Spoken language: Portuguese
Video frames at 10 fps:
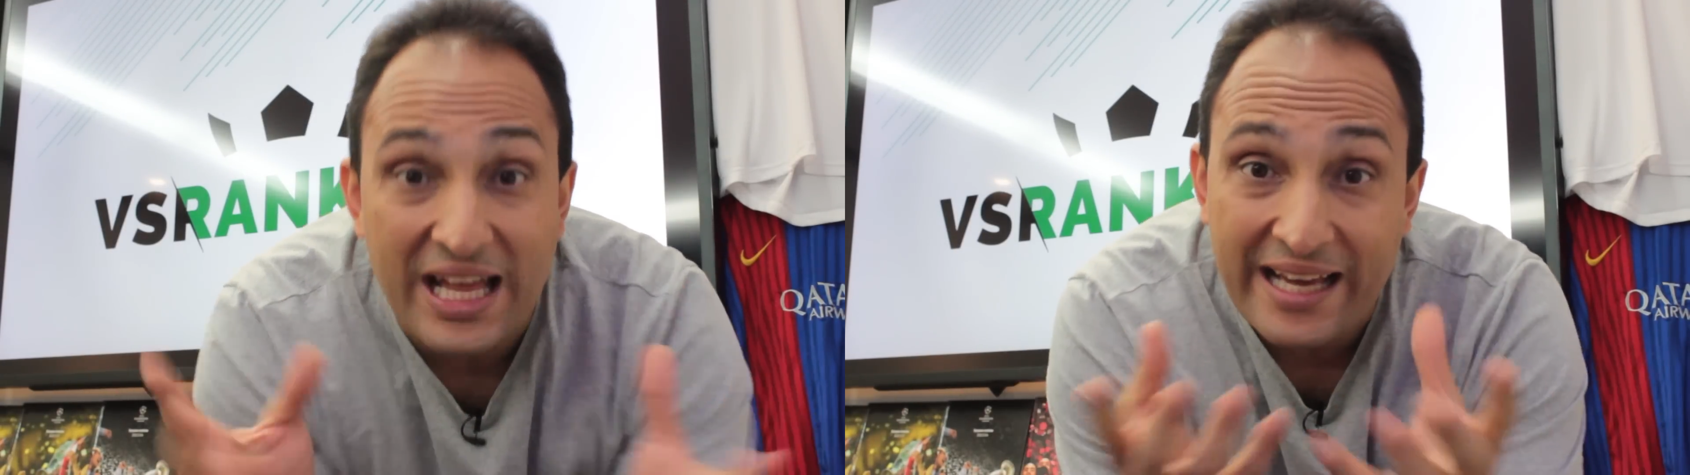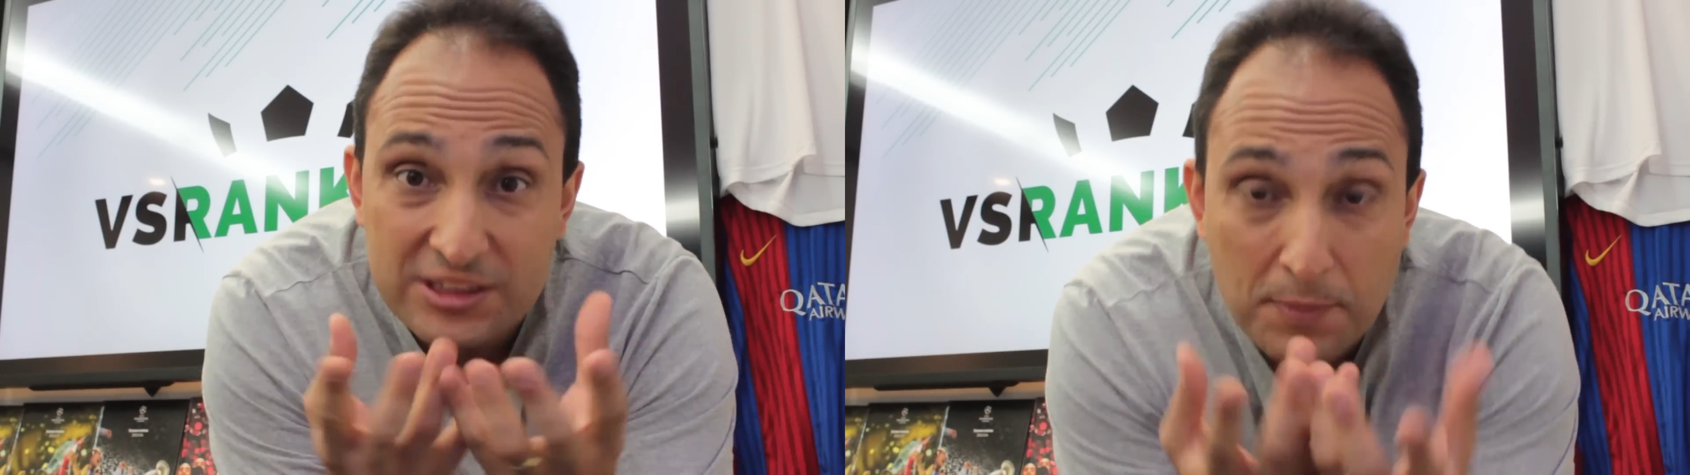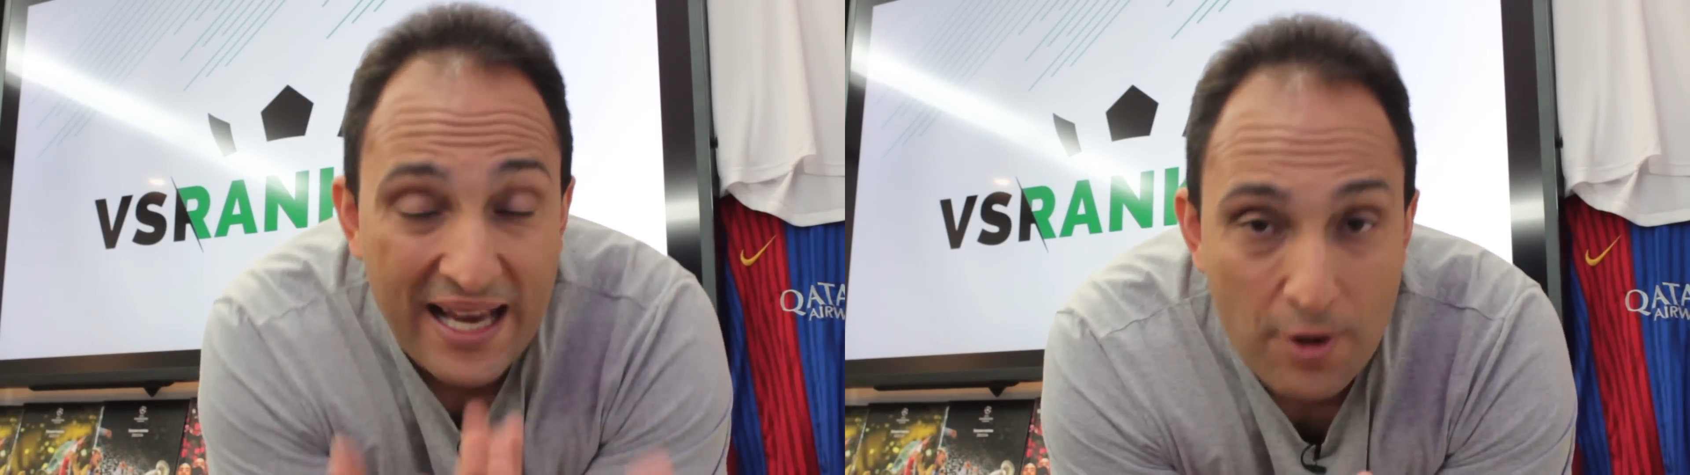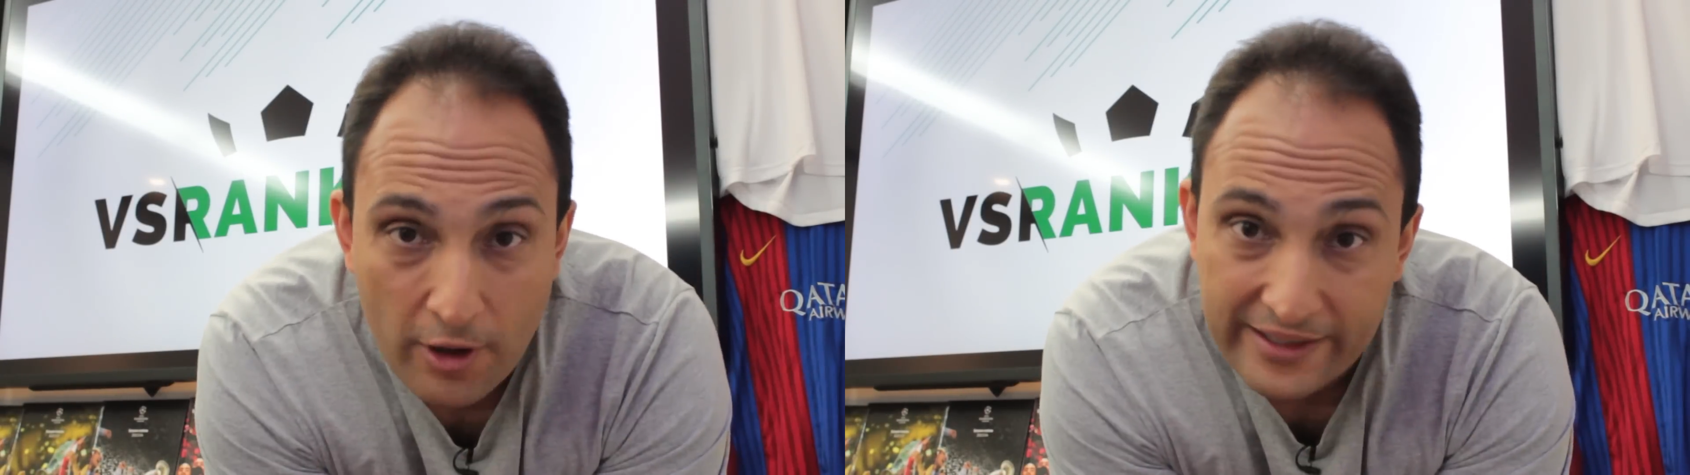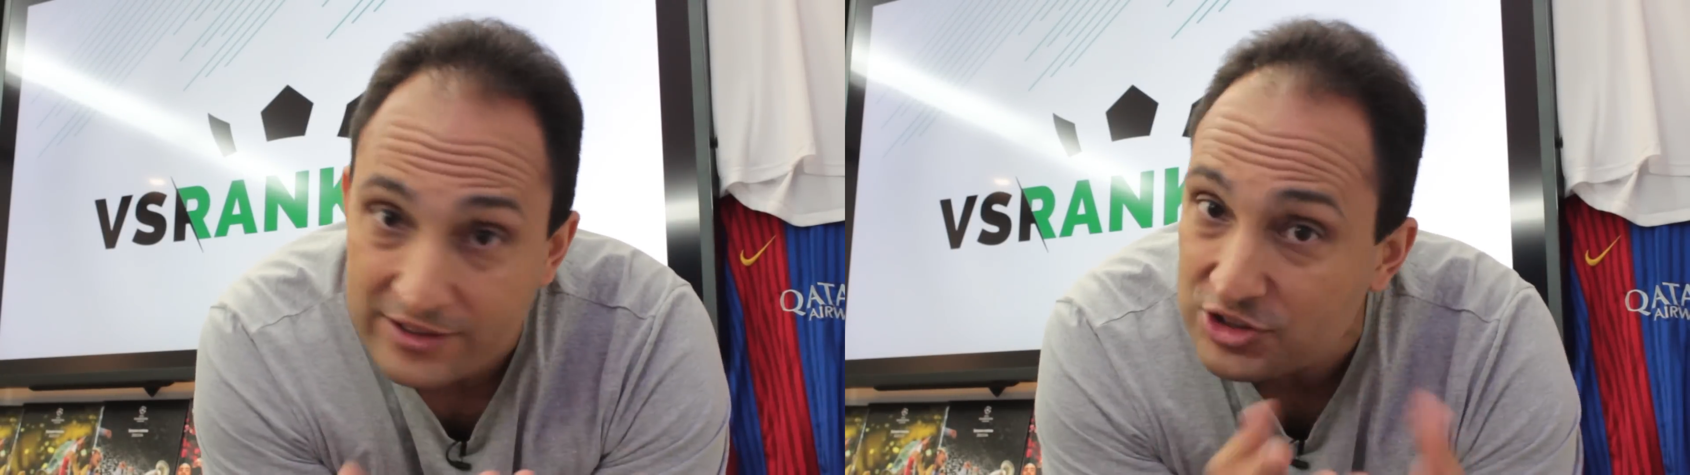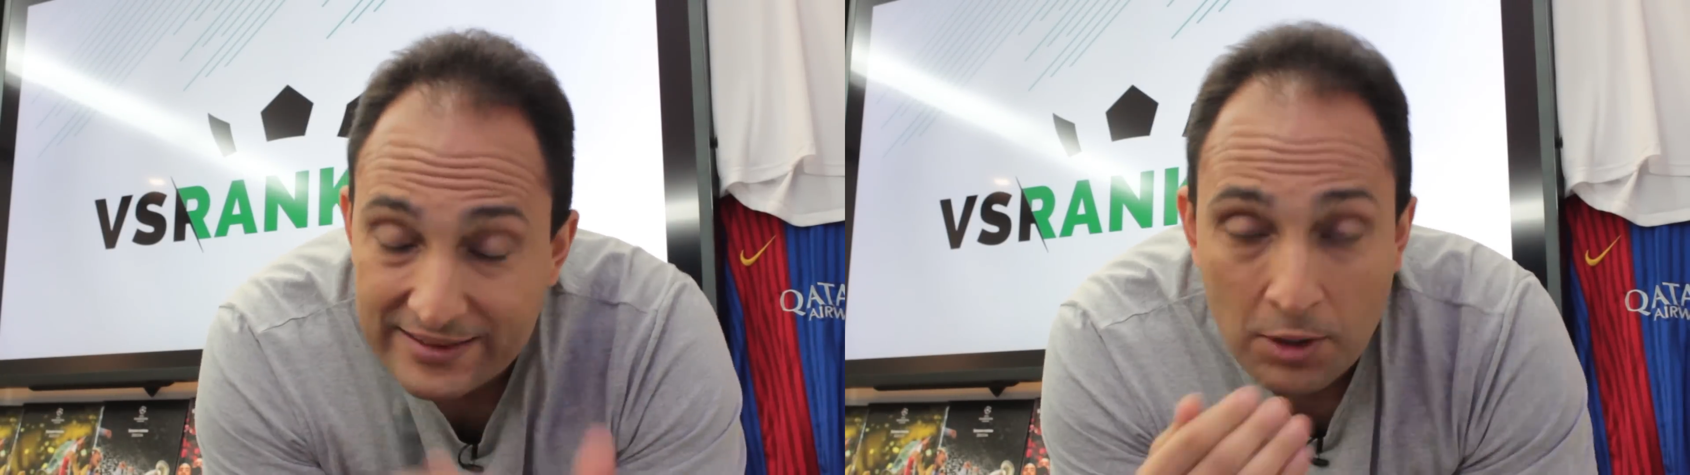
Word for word: 10 maiores.